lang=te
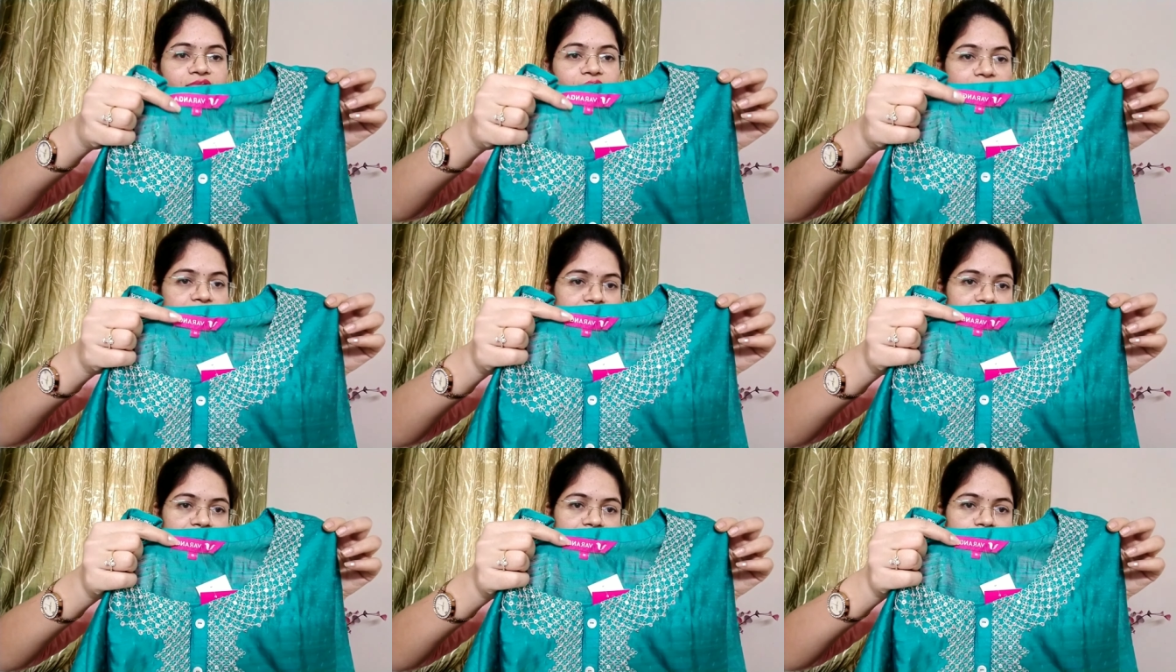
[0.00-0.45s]

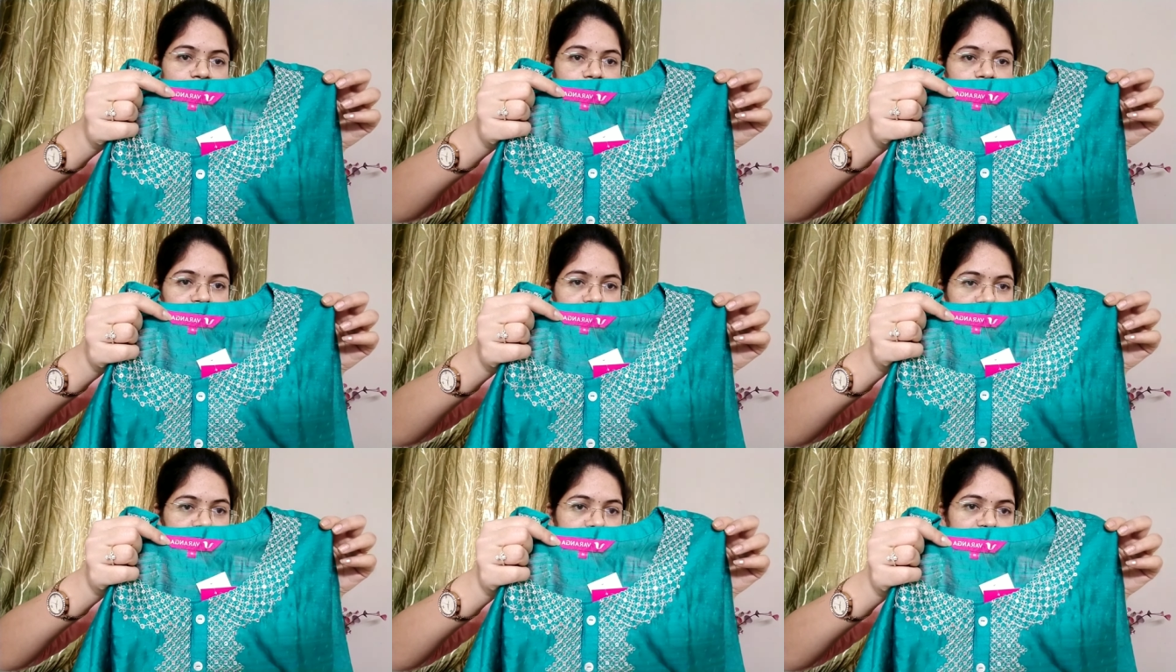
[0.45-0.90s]
వారంగా
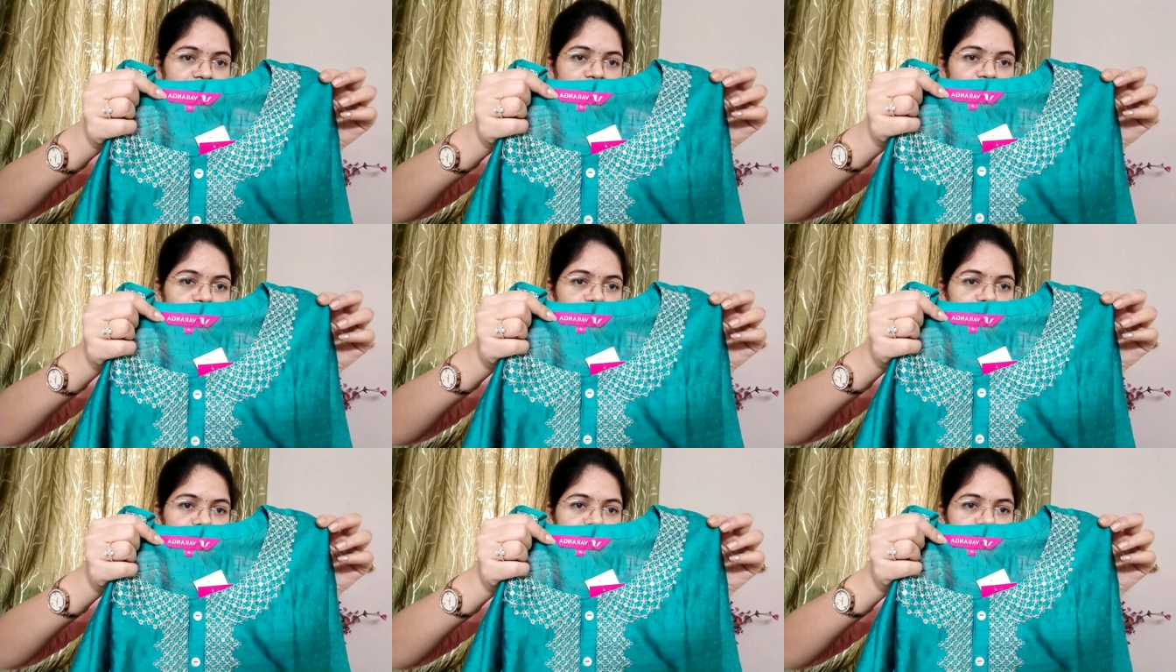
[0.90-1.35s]
బ్రాండ్
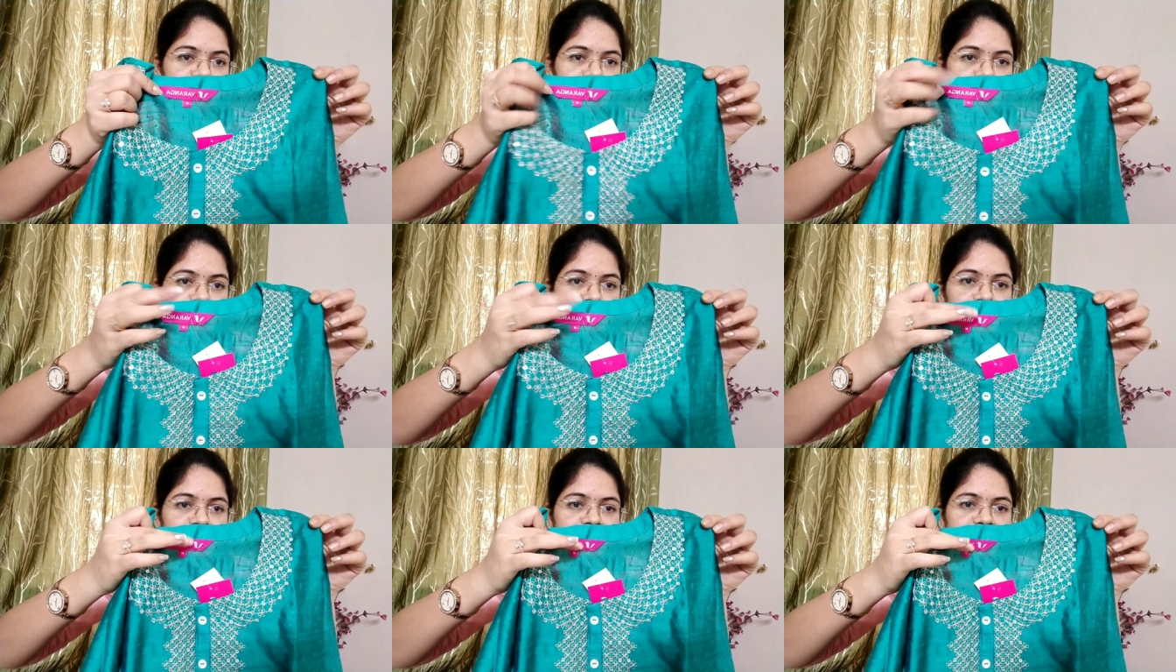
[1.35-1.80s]
నుండి అయితే
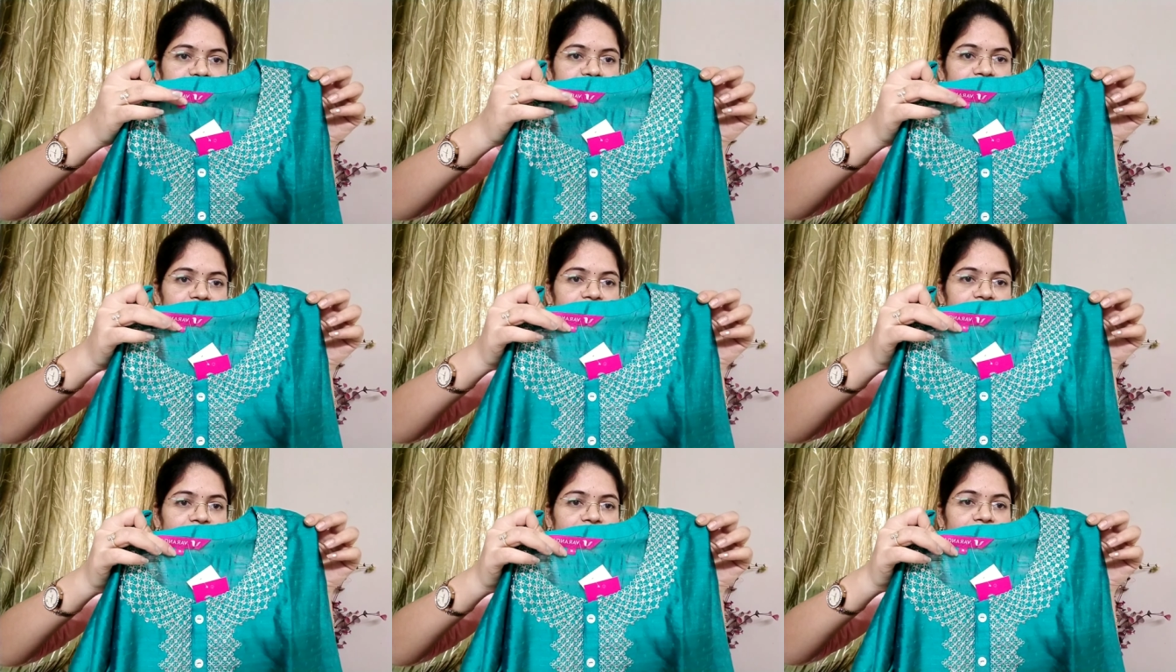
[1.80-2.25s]

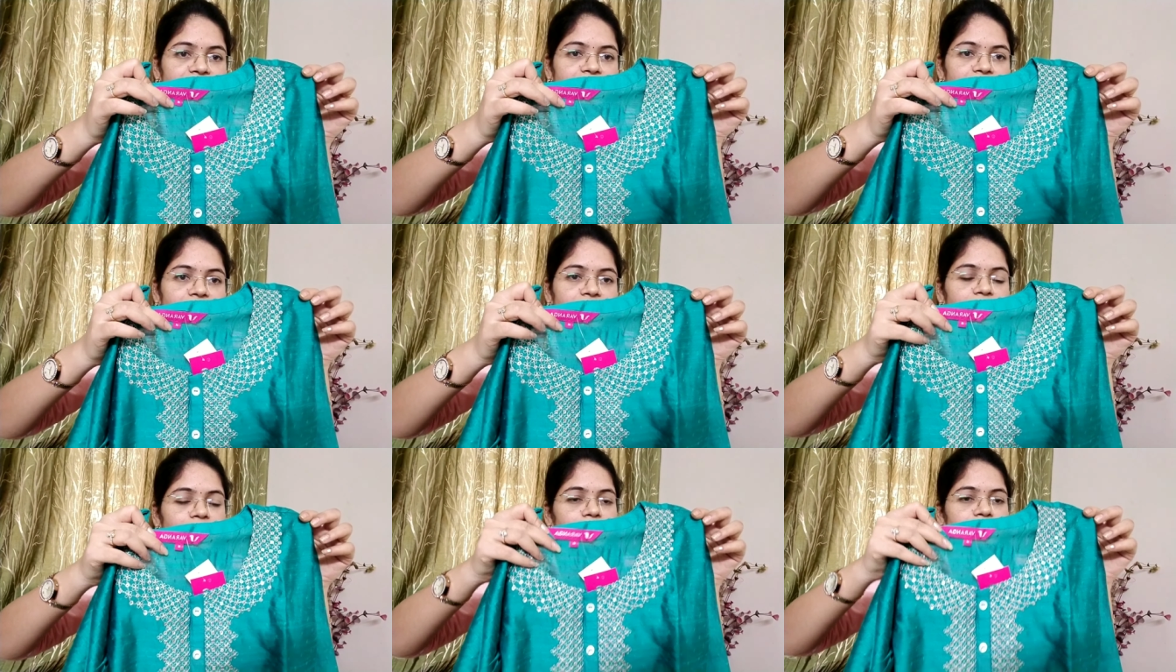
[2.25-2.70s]
తెప్పించానండి
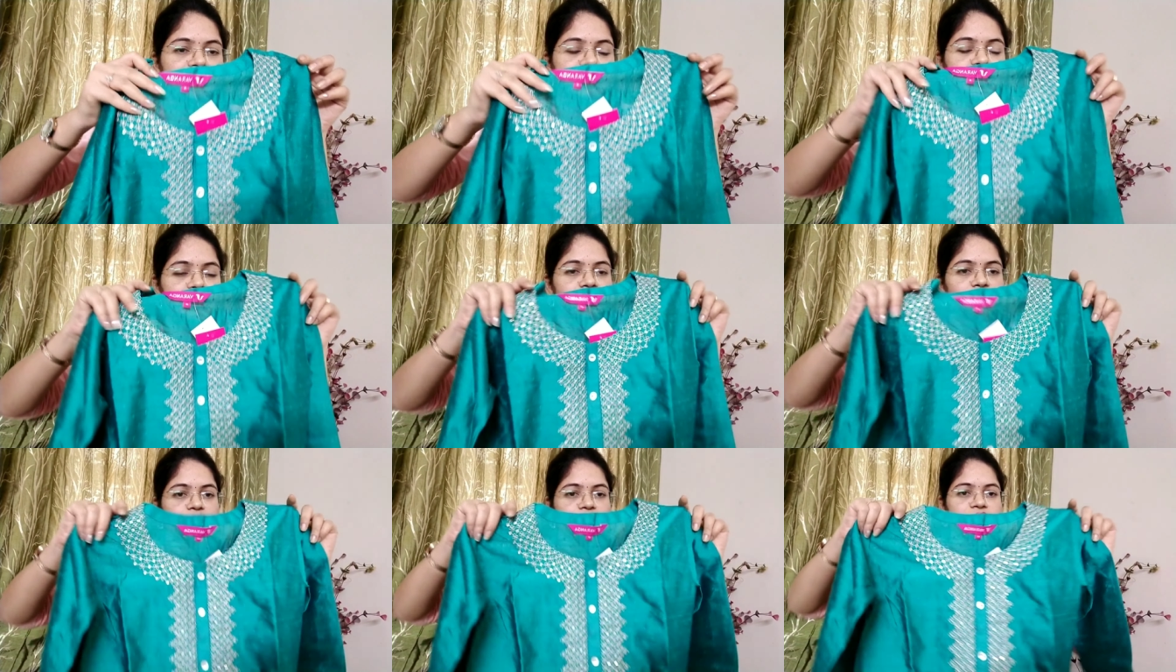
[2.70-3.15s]

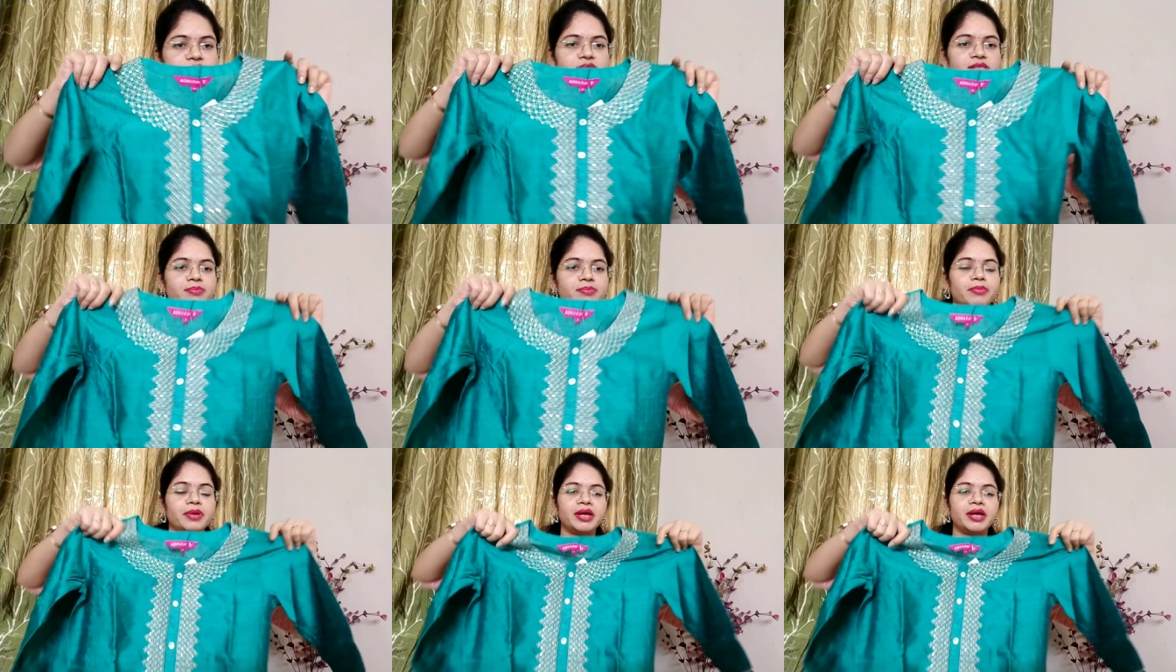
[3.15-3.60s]
సైజ్
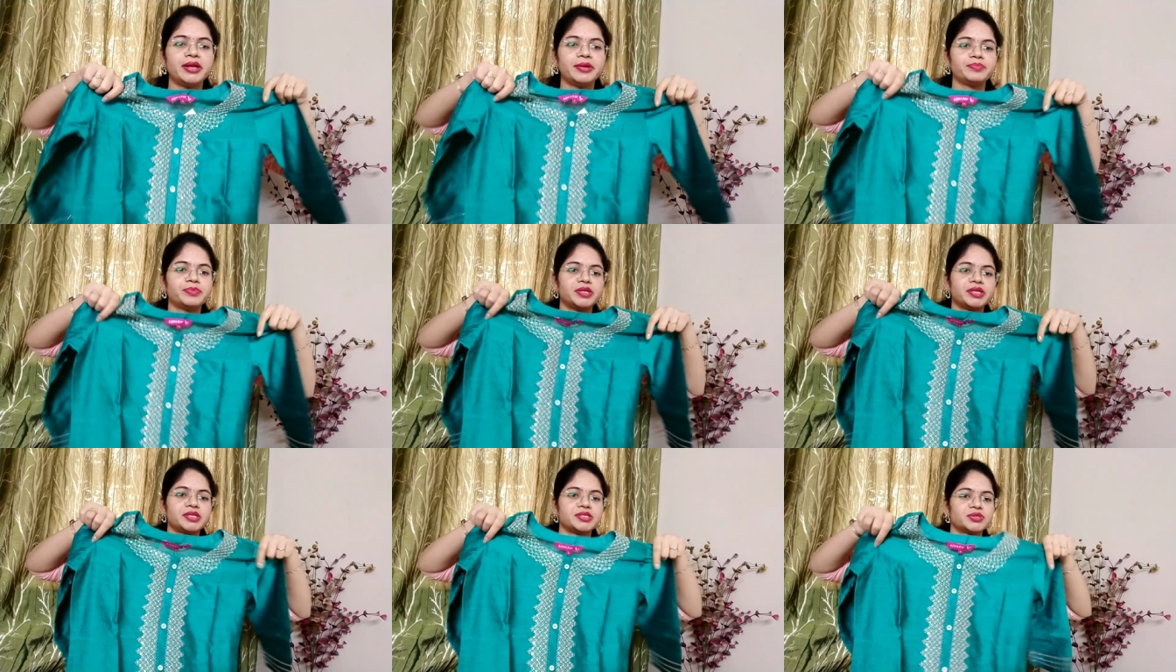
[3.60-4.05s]
వచ్చేసి
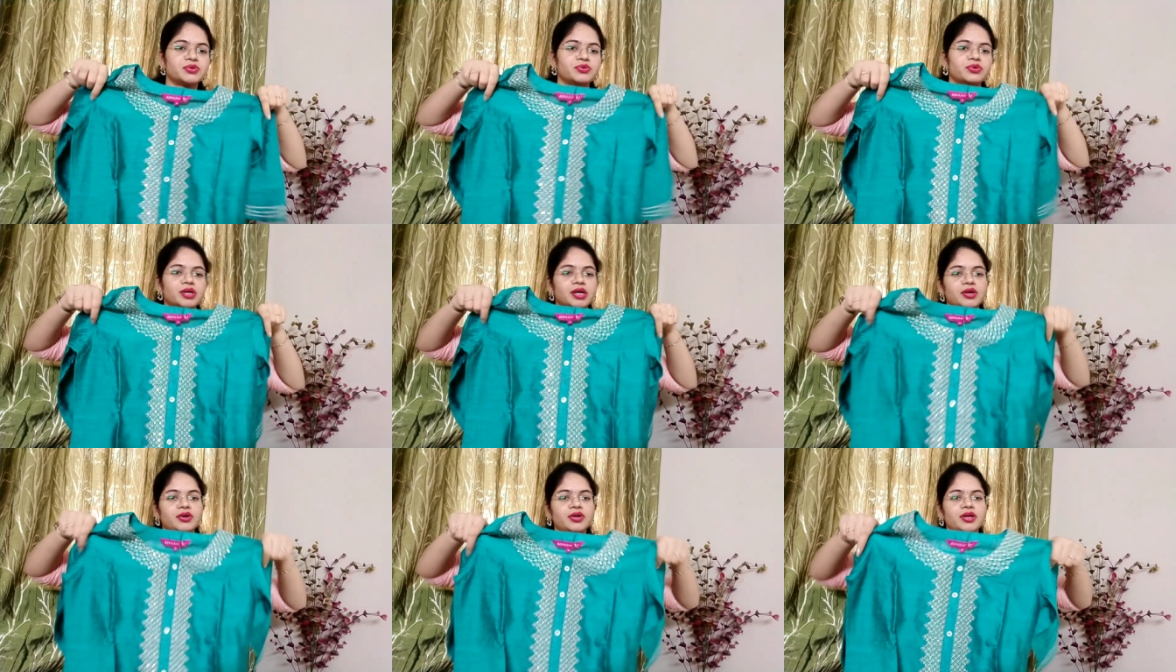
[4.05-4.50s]
మీడియం
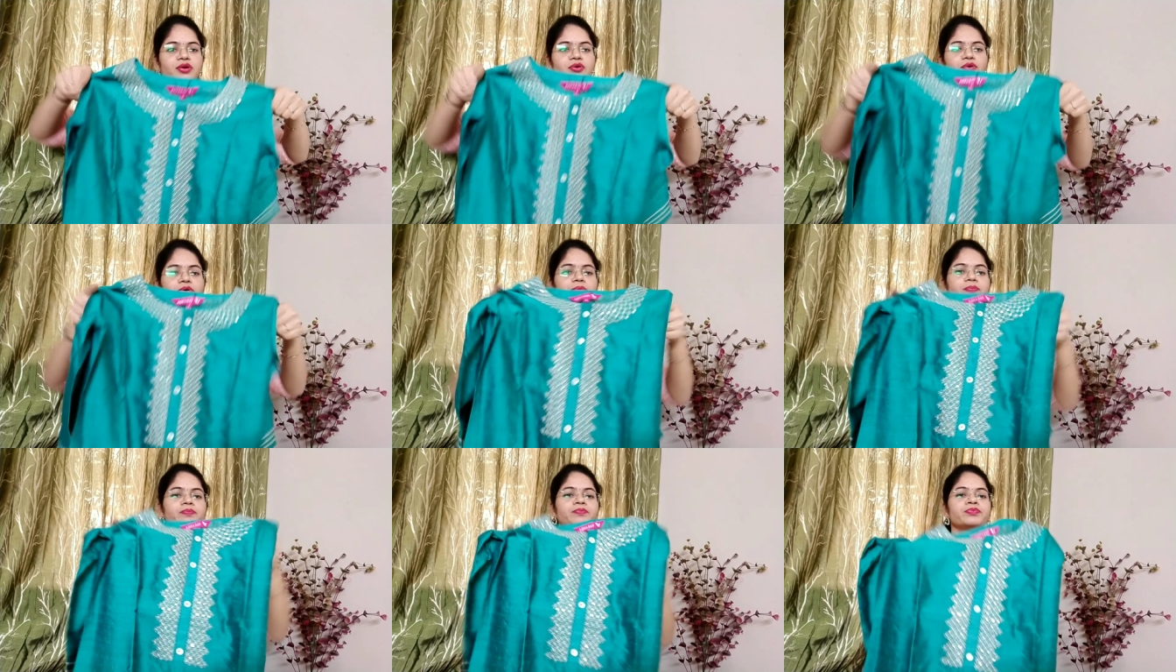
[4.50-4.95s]
తీసుకున్నాను నేను